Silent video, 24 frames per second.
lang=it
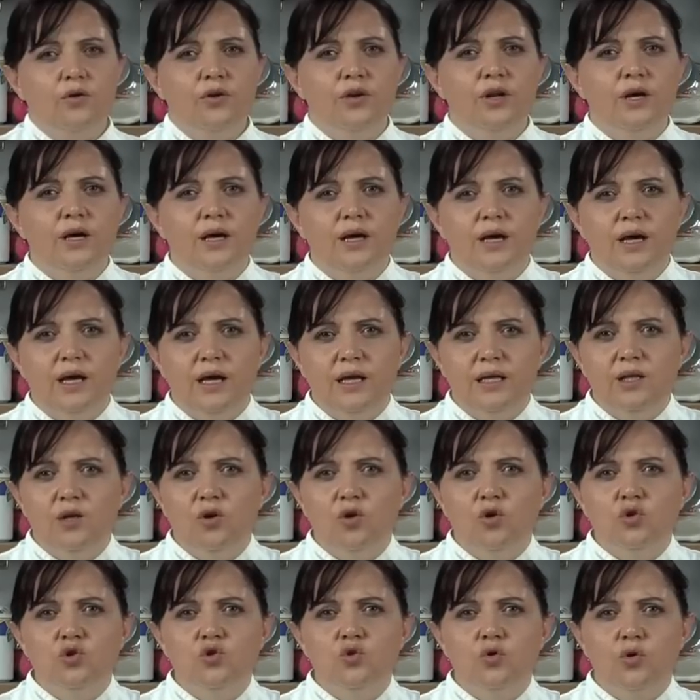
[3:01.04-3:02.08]
con eh,
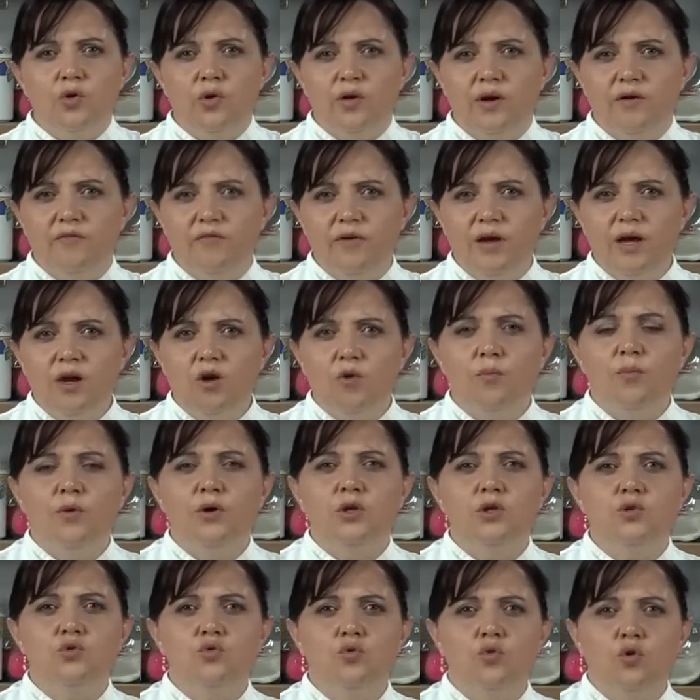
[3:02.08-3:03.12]
dello zucchero a velo, un po'
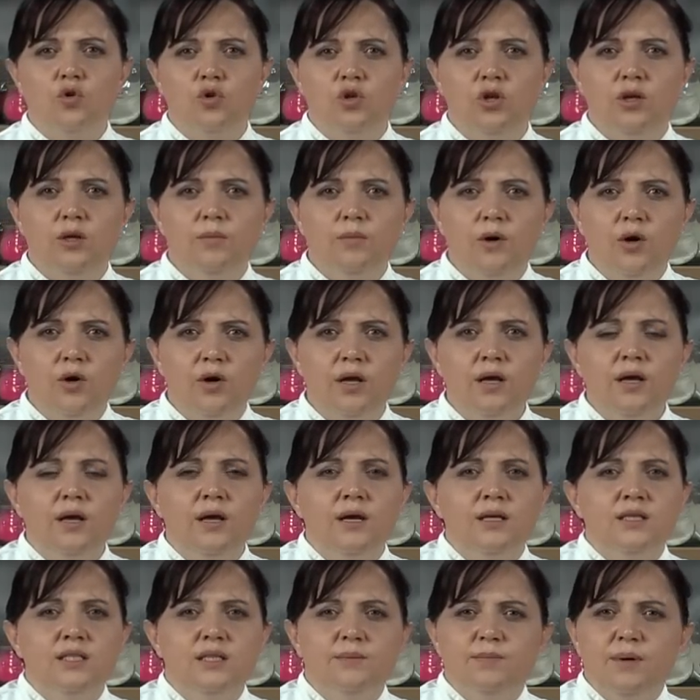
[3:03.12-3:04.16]
di succo di limone,
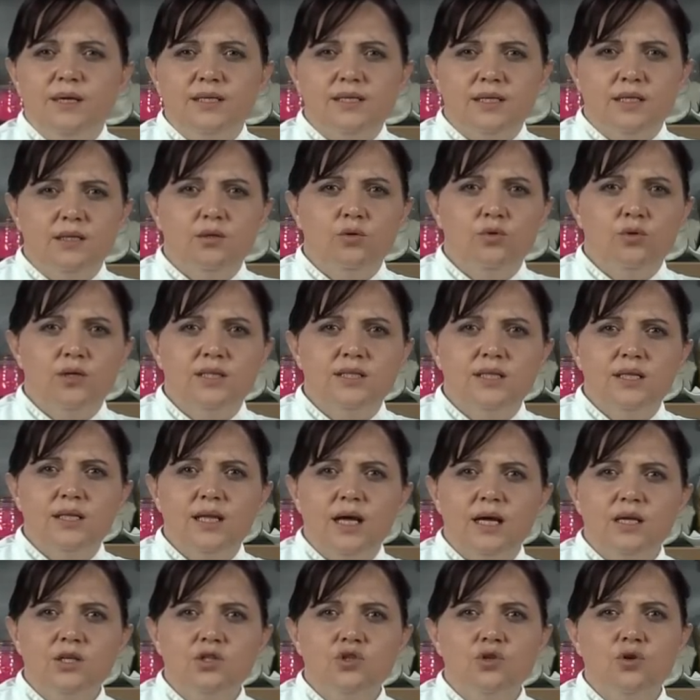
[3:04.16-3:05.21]
si passa il tutto a
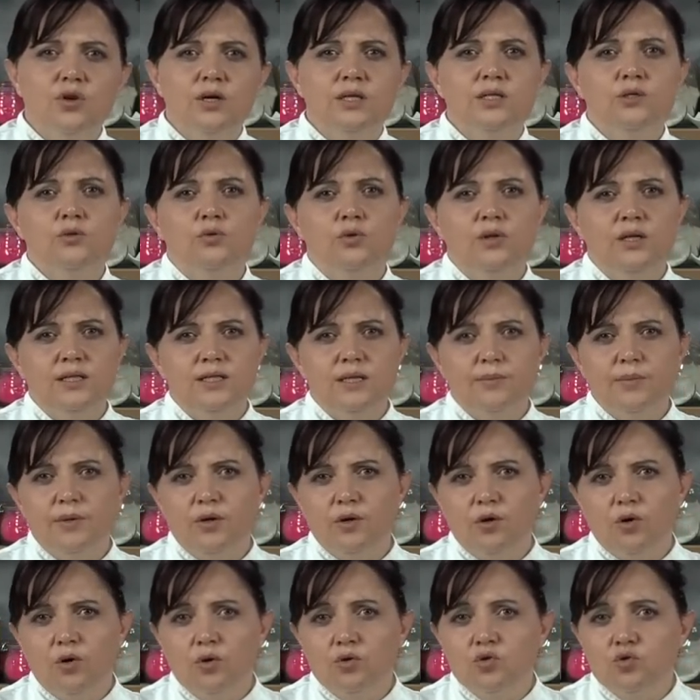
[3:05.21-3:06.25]
setaccio e si utilizza
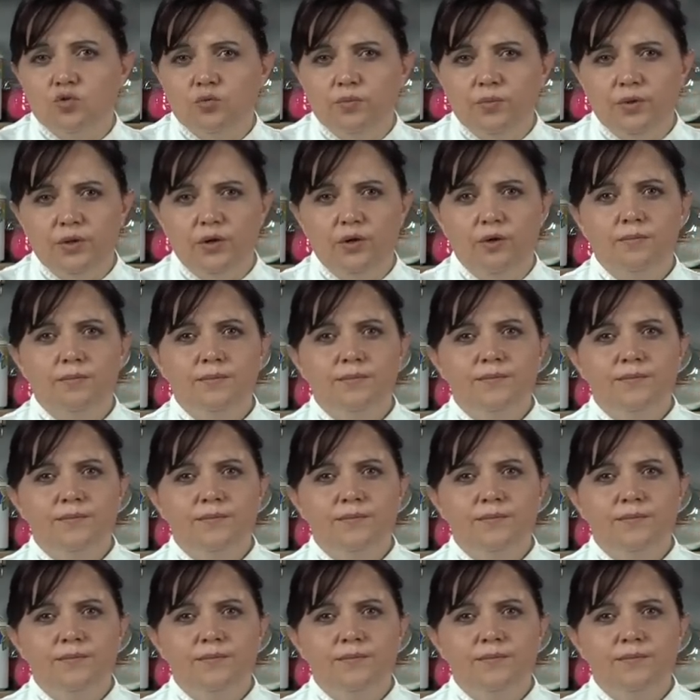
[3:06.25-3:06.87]
però subito.